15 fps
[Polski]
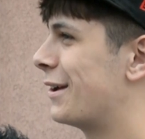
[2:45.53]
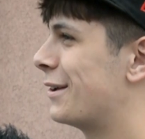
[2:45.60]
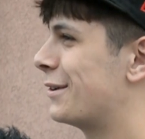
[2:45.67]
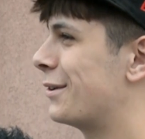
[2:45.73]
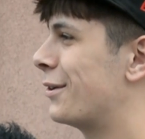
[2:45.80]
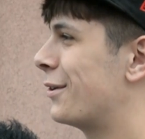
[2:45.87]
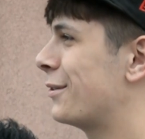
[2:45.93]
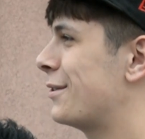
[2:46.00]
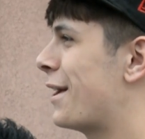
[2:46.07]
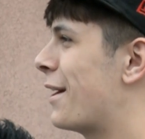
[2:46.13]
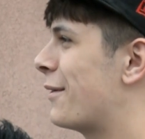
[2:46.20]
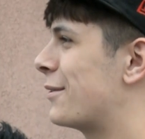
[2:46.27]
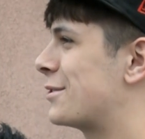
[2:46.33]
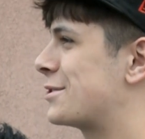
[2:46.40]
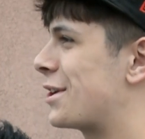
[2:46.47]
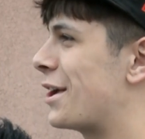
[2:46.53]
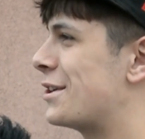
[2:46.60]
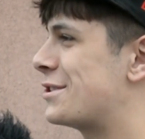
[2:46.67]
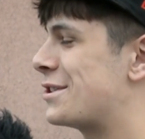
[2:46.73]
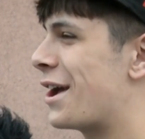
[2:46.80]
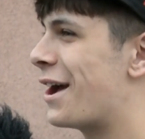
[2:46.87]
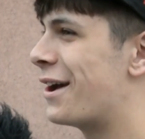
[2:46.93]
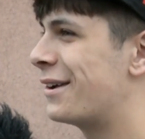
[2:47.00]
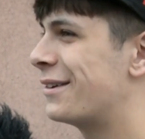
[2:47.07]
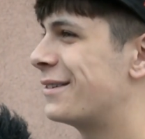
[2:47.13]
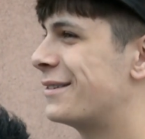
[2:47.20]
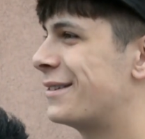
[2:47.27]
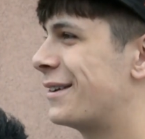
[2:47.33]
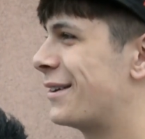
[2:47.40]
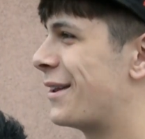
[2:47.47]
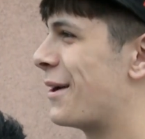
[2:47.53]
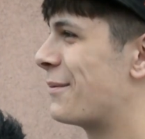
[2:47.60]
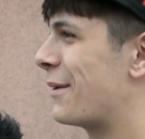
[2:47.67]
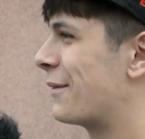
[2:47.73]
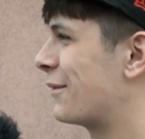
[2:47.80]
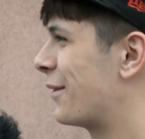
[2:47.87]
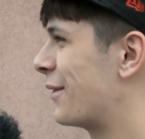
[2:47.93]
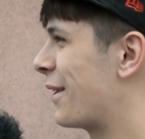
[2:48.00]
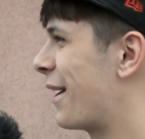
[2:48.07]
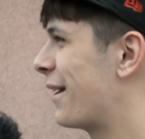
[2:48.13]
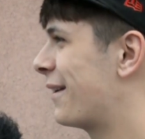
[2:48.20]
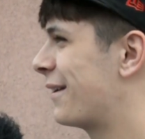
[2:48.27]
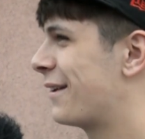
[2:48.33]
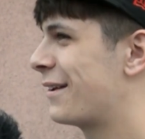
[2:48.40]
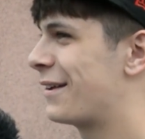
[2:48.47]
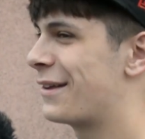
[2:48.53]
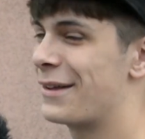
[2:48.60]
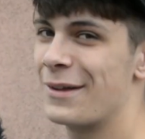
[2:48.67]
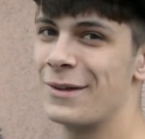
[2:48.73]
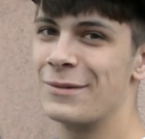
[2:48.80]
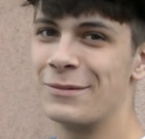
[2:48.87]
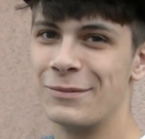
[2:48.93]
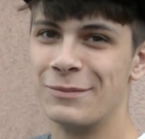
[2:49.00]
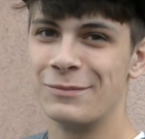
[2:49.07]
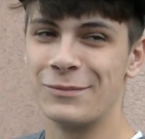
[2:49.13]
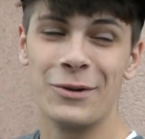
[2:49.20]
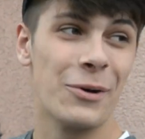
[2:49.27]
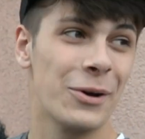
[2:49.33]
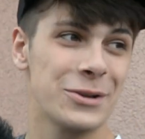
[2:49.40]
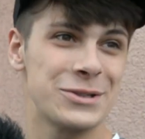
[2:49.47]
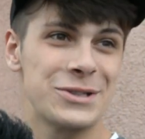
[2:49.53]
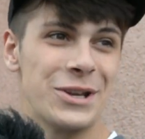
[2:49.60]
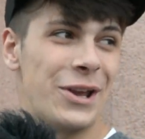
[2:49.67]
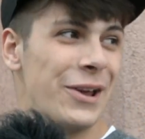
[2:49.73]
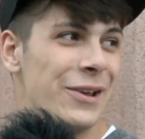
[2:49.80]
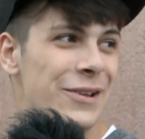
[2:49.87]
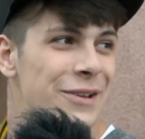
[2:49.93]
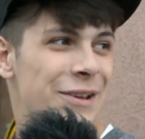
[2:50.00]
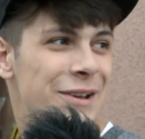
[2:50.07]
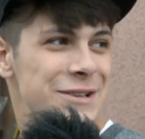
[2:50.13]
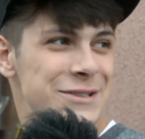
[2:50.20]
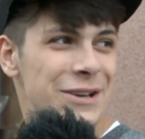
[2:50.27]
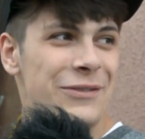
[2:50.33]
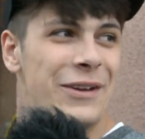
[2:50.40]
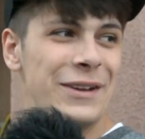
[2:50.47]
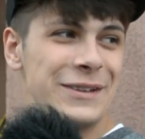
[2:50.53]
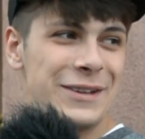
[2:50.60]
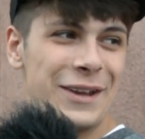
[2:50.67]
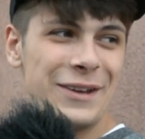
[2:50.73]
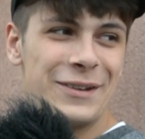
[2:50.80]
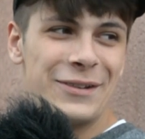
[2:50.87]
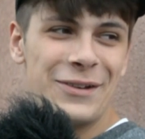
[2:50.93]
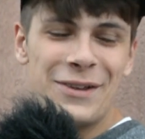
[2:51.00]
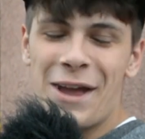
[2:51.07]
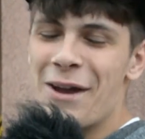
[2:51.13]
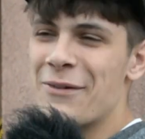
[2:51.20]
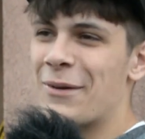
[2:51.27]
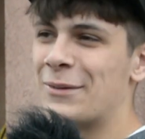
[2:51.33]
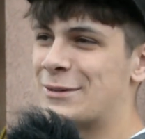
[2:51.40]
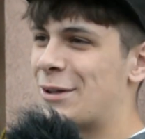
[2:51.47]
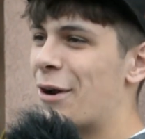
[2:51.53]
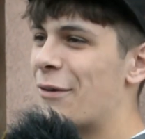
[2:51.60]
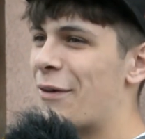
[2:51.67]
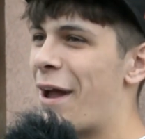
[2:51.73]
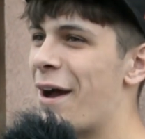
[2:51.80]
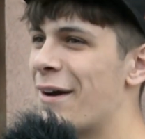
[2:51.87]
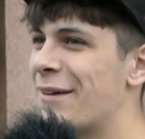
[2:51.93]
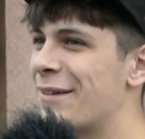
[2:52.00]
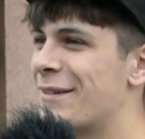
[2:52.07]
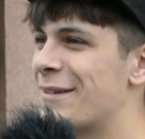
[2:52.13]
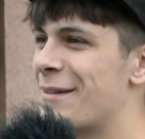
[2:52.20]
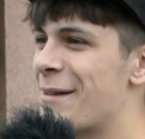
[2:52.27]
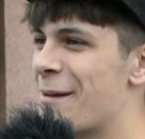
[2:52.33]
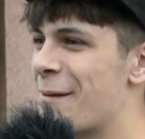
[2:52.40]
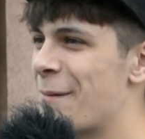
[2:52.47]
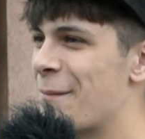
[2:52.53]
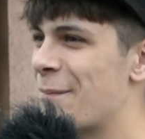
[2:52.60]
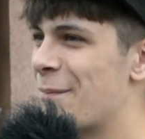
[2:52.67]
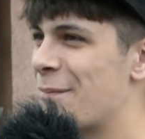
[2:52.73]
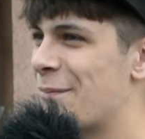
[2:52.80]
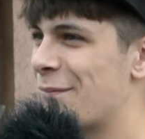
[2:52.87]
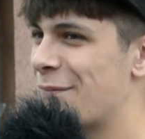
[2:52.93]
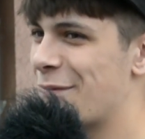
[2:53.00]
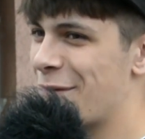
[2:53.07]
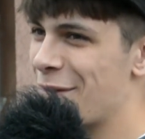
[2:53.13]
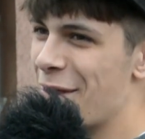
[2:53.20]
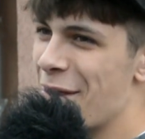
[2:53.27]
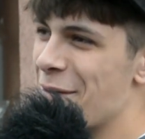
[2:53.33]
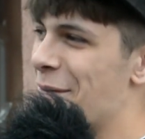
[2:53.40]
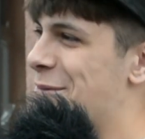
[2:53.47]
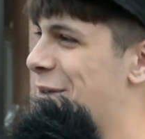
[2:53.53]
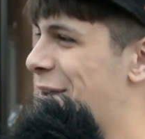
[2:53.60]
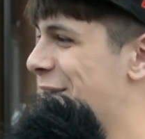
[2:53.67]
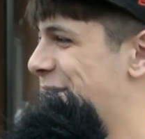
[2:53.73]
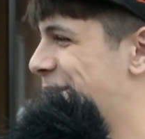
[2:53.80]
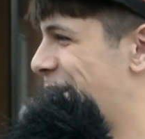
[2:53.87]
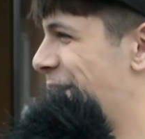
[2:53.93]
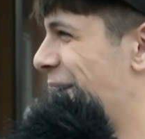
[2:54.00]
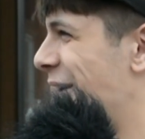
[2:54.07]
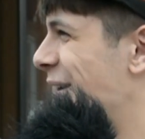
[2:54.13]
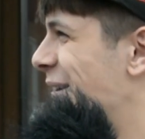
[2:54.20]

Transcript: No nie wiem, szczęścia na pewno nie, miłości jeszcze więcej, no nie wiem, zdrowia, nie wiem co jeszcze no.